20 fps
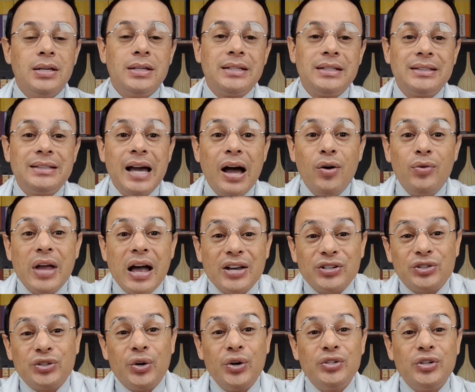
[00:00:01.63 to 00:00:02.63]

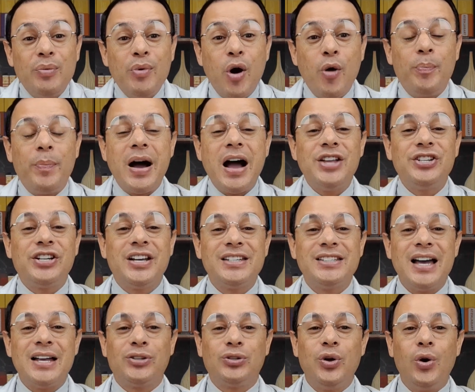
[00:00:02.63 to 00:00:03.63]
Saudações
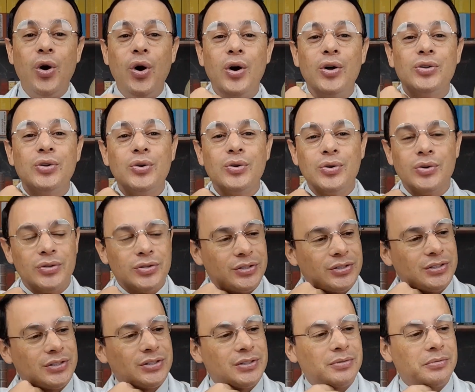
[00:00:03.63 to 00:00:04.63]
homeopáticas a
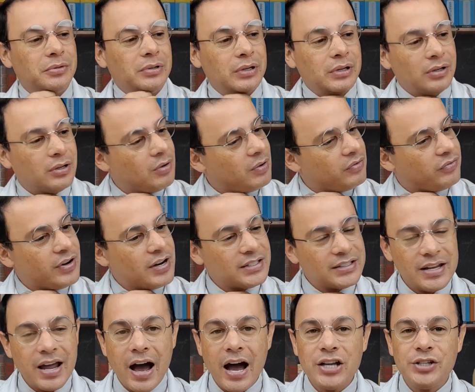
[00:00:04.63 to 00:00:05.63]
todos! É uma
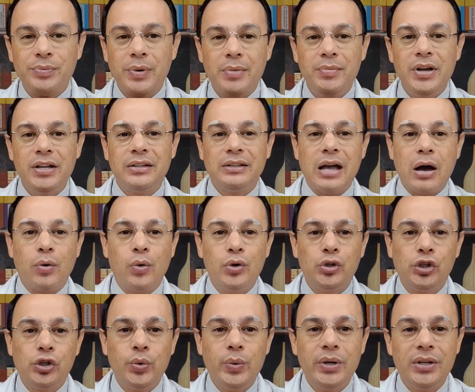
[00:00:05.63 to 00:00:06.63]
felicidade para mim estar tá
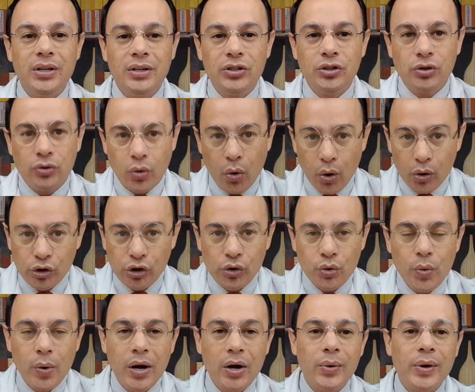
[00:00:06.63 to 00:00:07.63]
continu
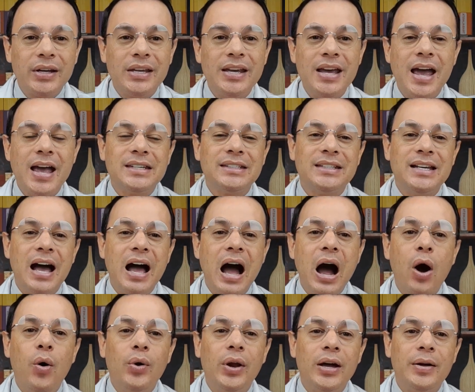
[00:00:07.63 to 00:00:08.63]
continuando aqui essa
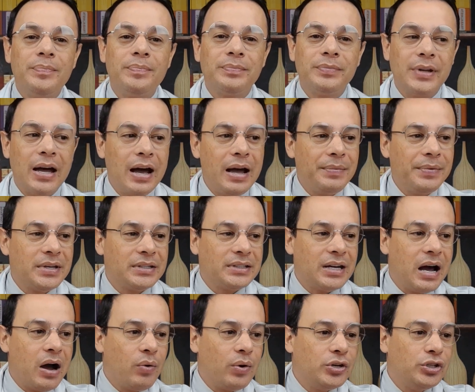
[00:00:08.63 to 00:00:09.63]
aula, tá?
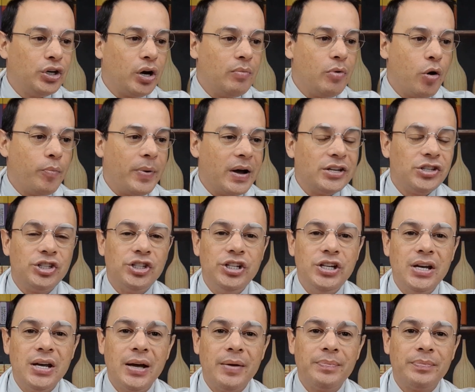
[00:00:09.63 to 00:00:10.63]
Essa aula de
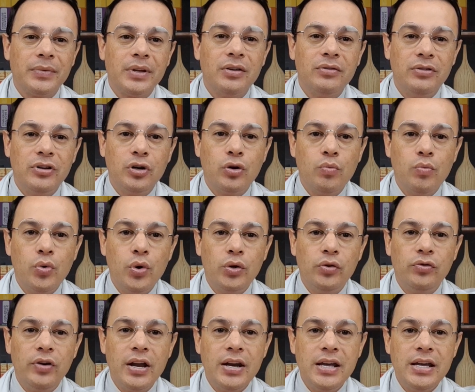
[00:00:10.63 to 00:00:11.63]
homeopatia. Fico
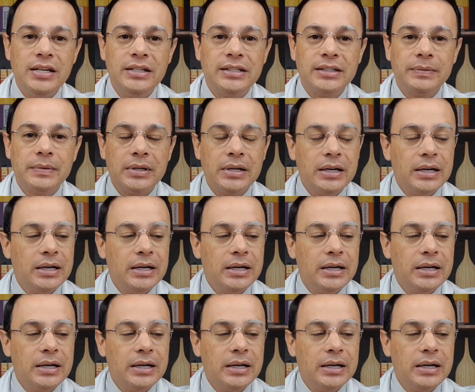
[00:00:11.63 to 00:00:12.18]
muito feliz.